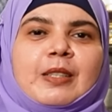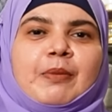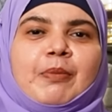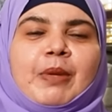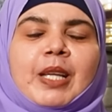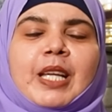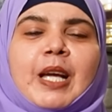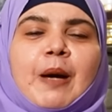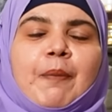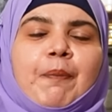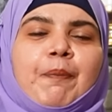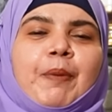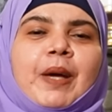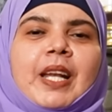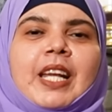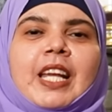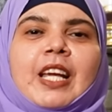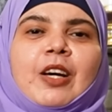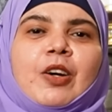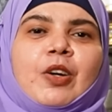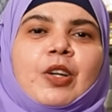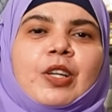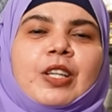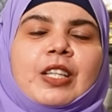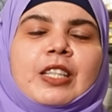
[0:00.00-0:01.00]
மிகப்பெரிய
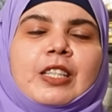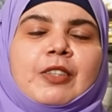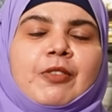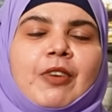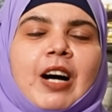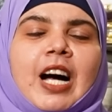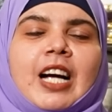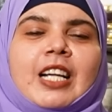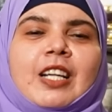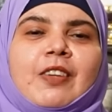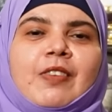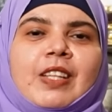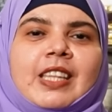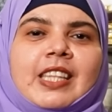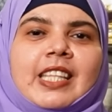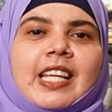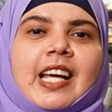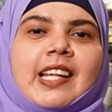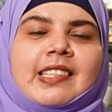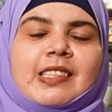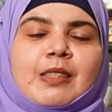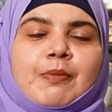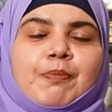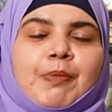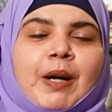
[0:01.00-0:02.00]
ஒரு வாக்கு
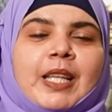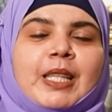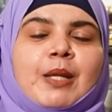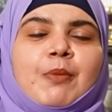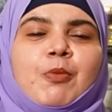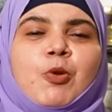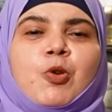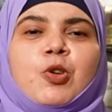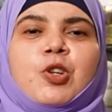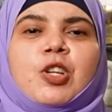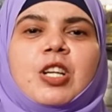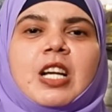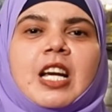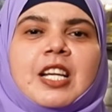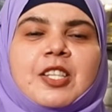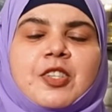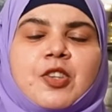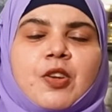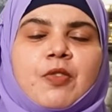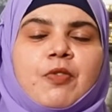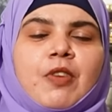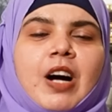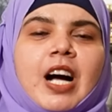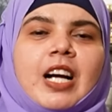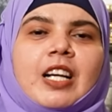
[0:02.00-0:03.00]
வித்தியாசம் பதிமூன்று
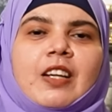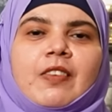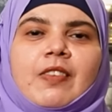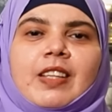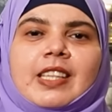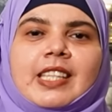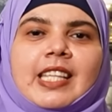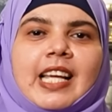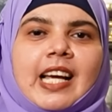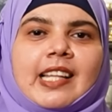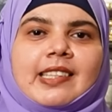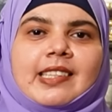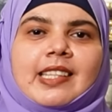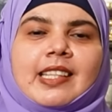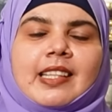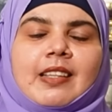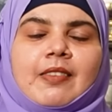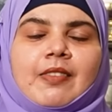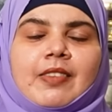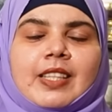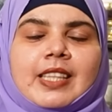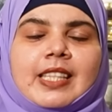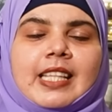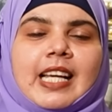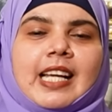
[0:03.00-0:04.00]
லட்சம் வாக்கு வித்தியாச
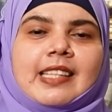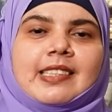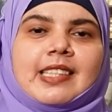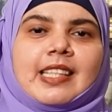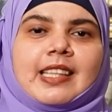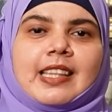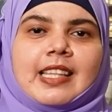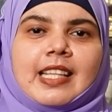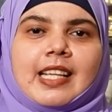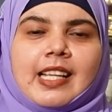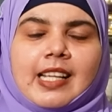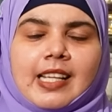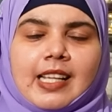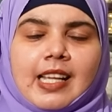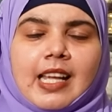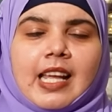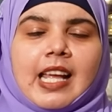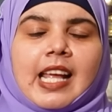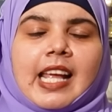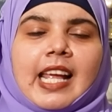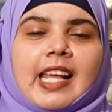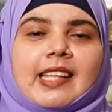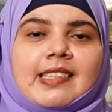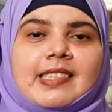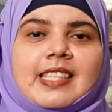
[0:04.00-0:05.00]
வித்தியாசத்தில்
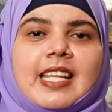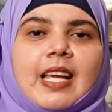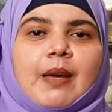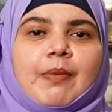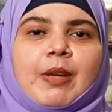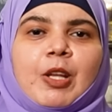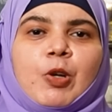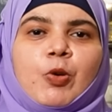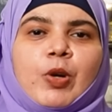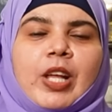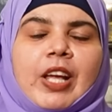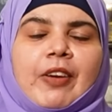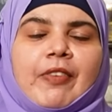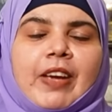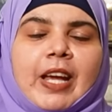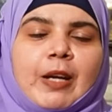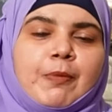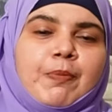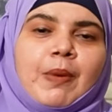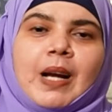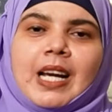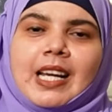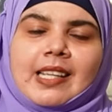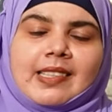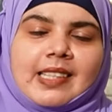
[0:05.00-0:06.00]
எஸ்ஜேபியினுடைய
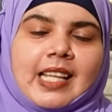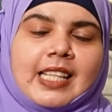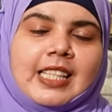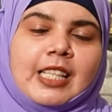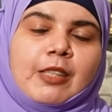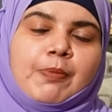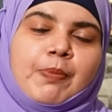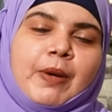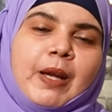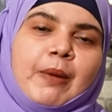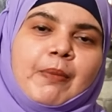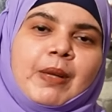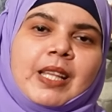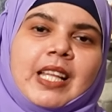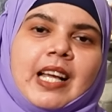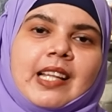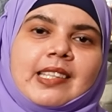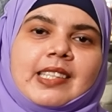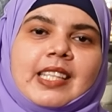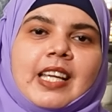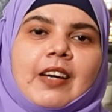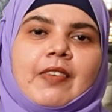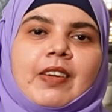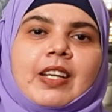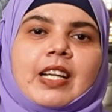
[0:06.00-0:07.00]
வேட்பாளர் சஜித்
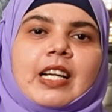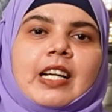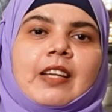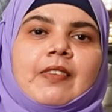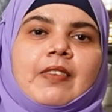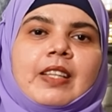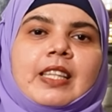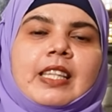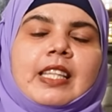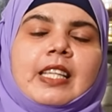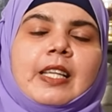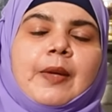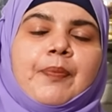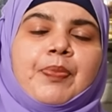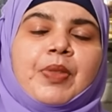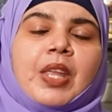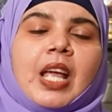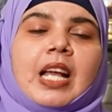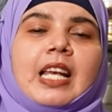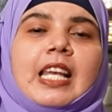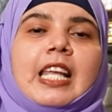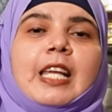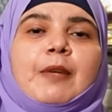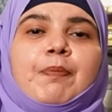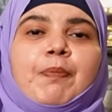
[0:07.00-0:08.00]
பிரேமதாசி அவர்களை வந்து
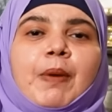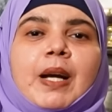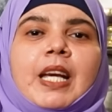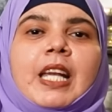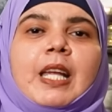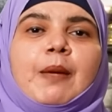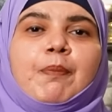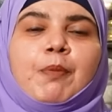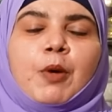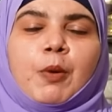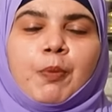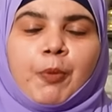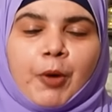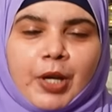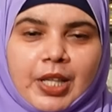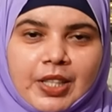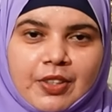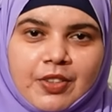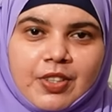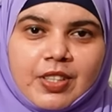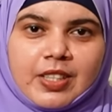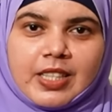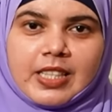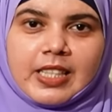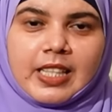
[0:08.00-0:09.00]
லீட் பண்ணி இப்போ
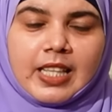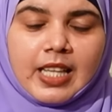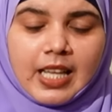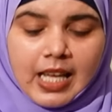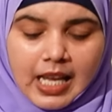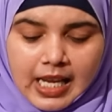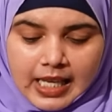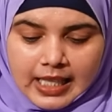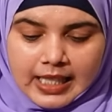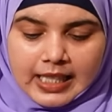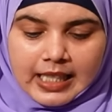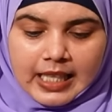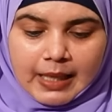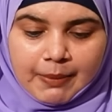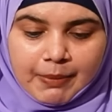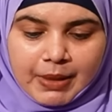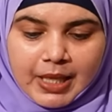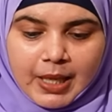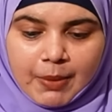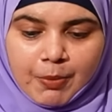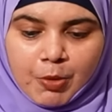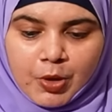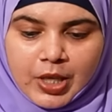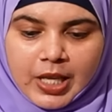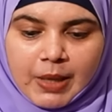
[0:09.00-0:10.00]
போயிட்டுருக்கு இதில்
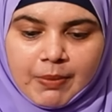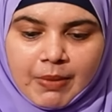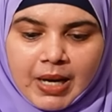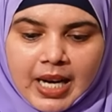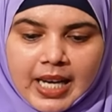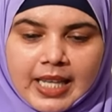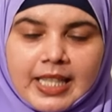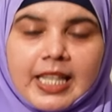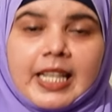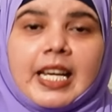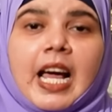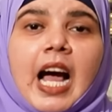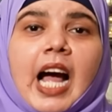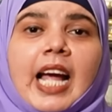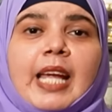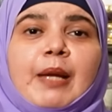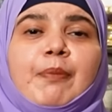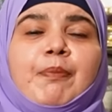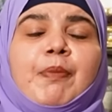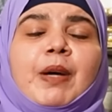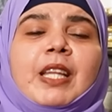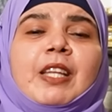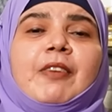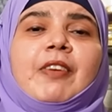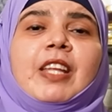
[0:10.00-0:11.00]
மிக முக்கியமாக என்னென்னா
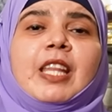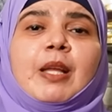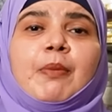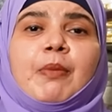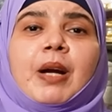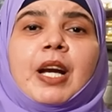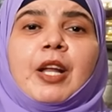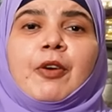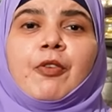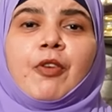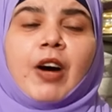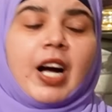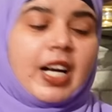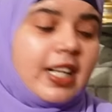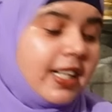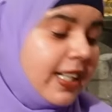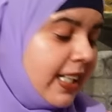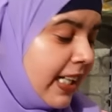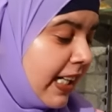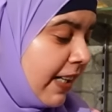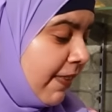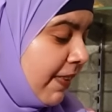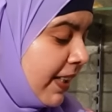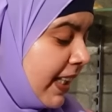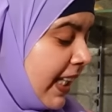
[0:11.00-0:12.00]
ஐம்பது விதமான
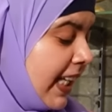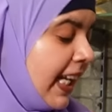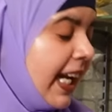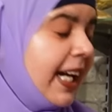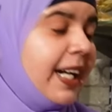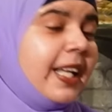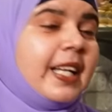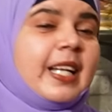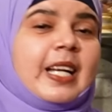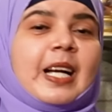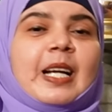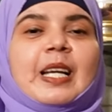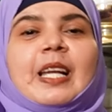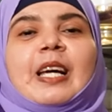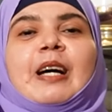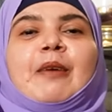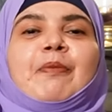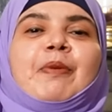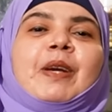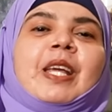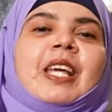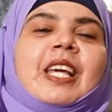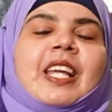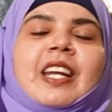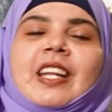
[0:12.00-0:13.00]
வாக்குகளை வந்து எடுக்கலை
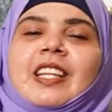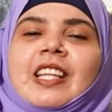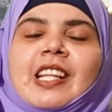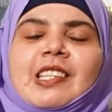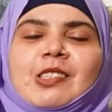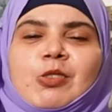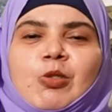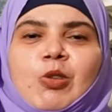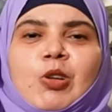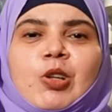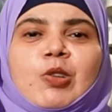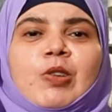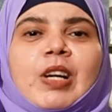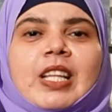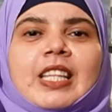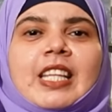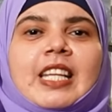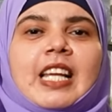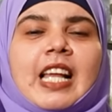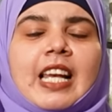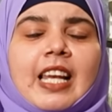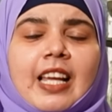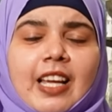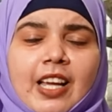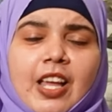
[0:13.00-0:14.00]
அப்படிங்கறத சொல்லணும்
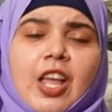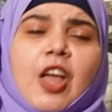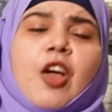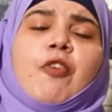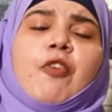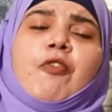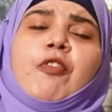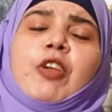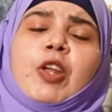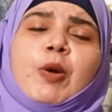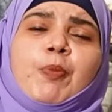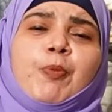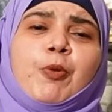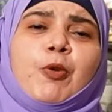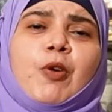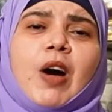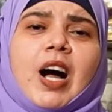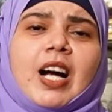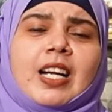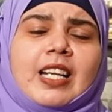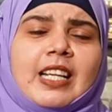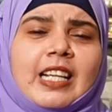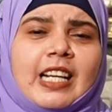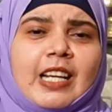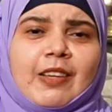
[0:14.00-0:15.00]
அதனால் விருப்பு
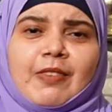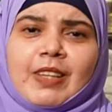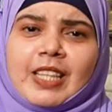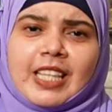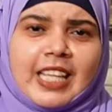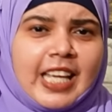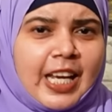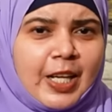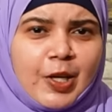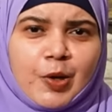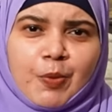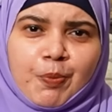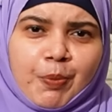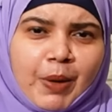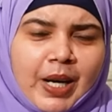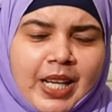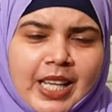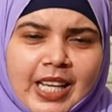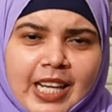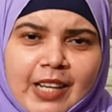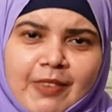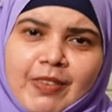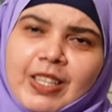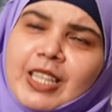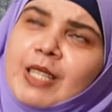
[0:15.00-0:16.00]
வாக்குகளை வந்து என்னும்
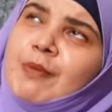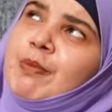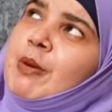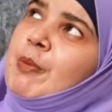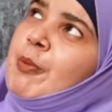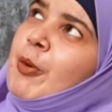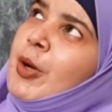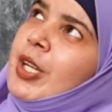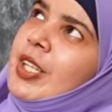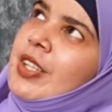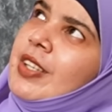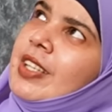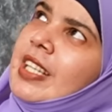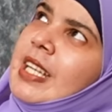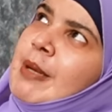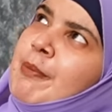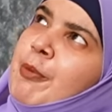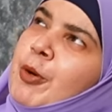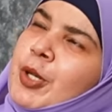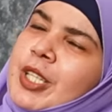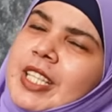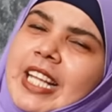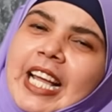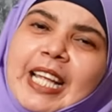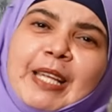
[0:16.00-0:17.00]
பணிகள் வந்து இப்போ போயிட்டுருக்கு
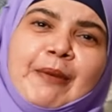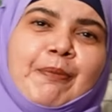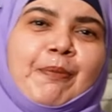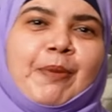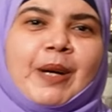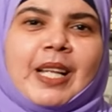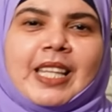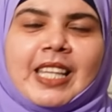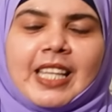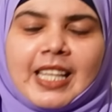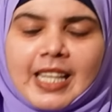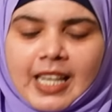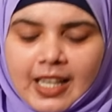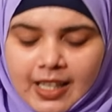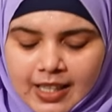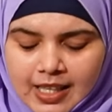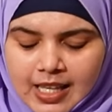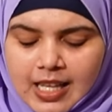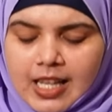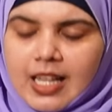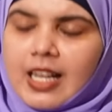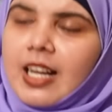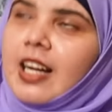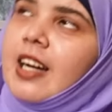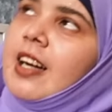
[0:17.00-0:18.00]
இப்போ டைம் பார்த்தீங்கன்னா
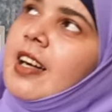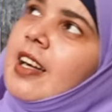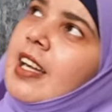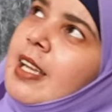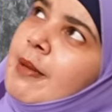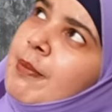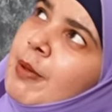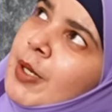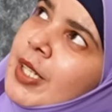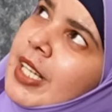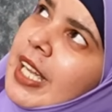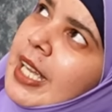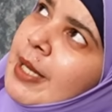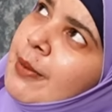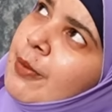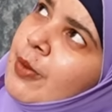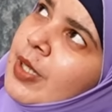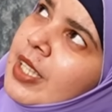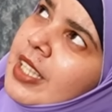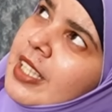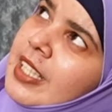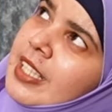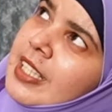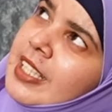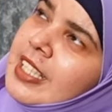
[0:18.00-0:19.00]
இப்போ டைம்
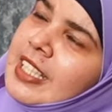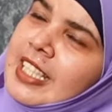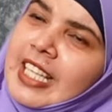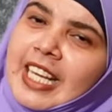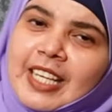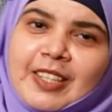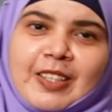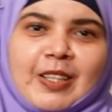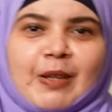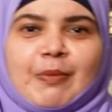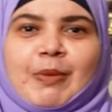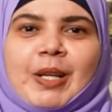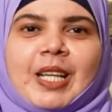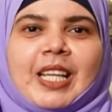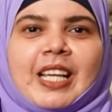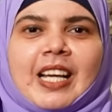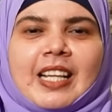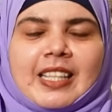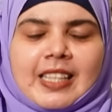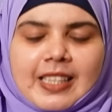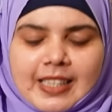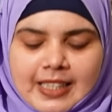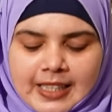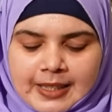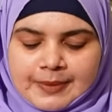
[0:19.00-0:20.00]
வந்து எட்டரை மணி
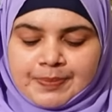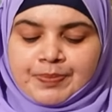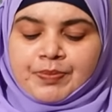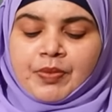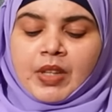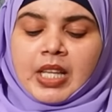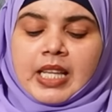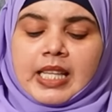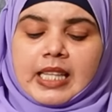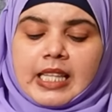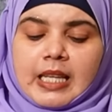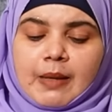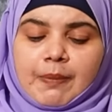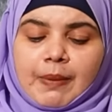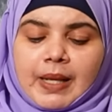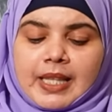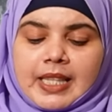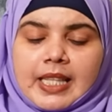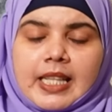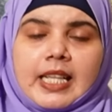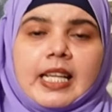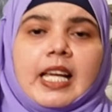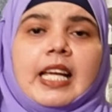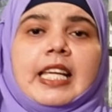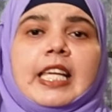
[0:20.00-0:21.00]
ஆகுதுங்க இதில்
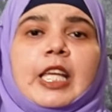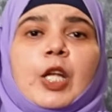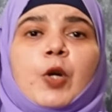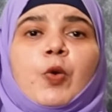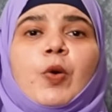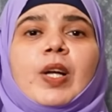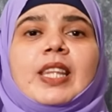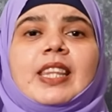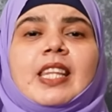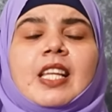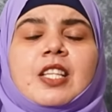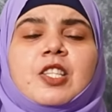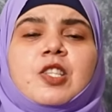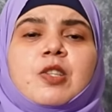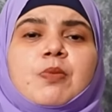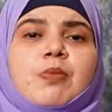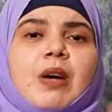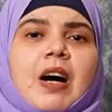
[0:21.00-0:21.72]
பார்த்தீங்கன்னா இருபத்தஞ்சு